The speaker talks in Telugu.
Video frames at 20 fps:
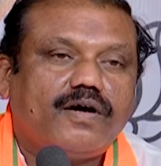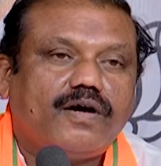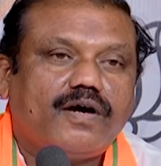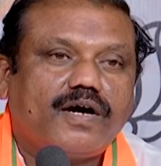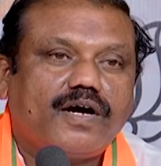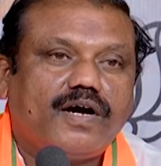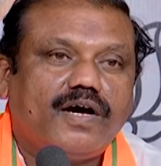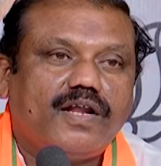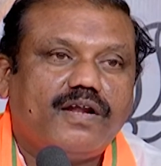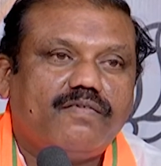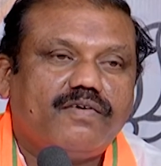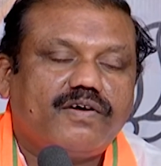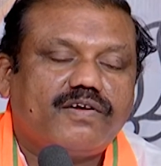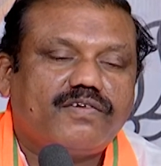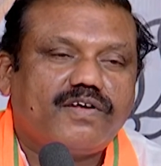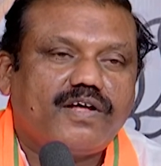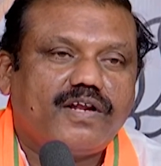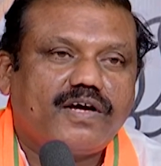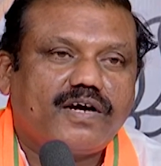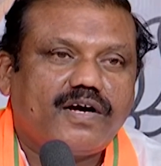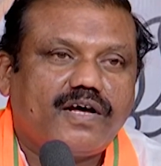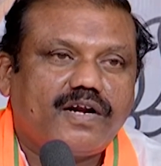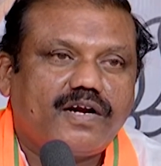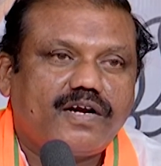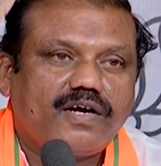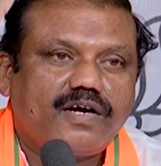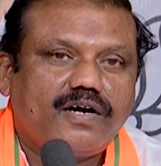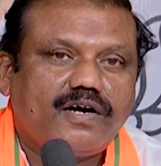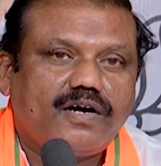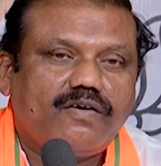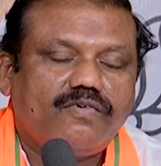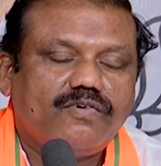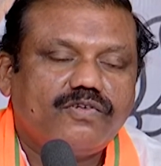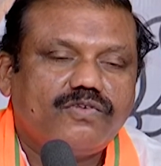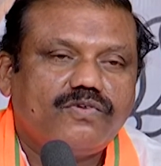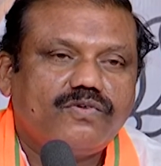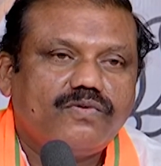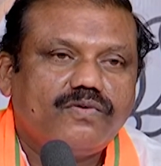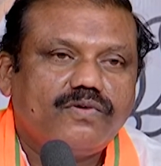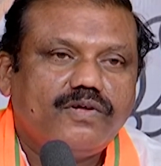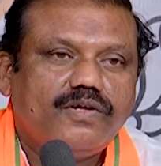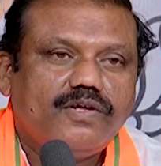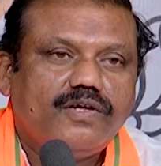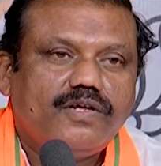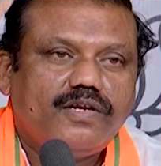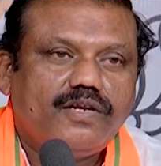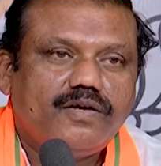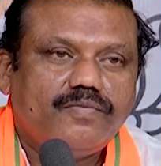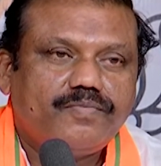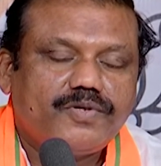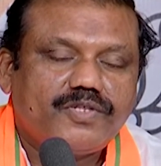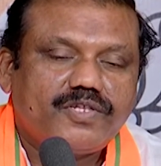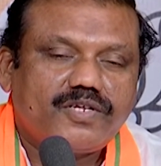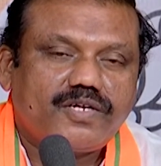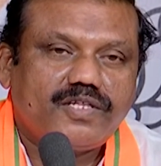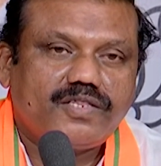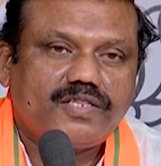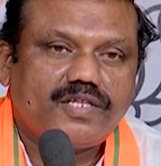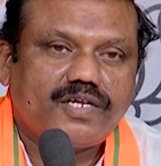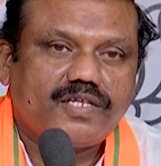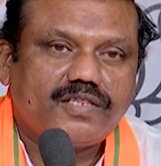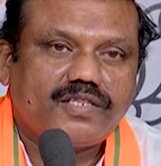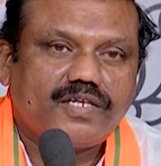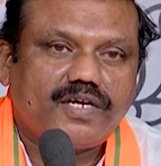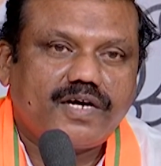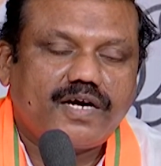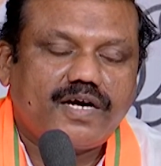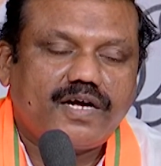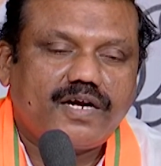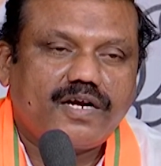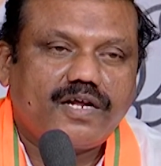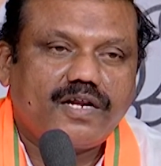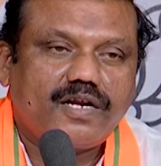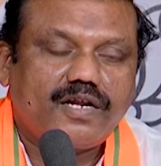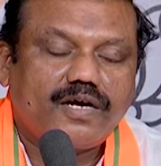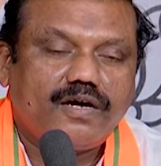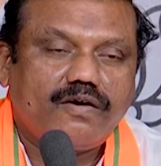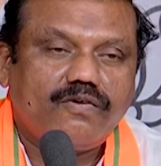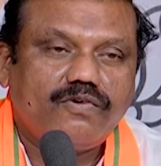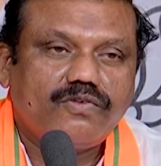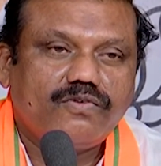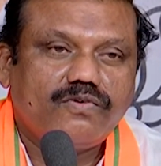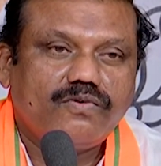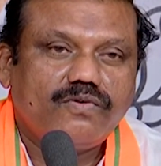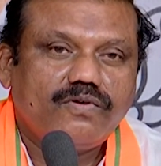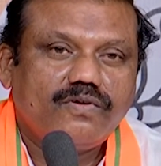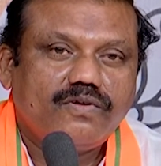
అకాల వర్షాల కారణంగా కావచ్చు లేకపోతే ఇతరత్ర కారణాలను కావచ్చు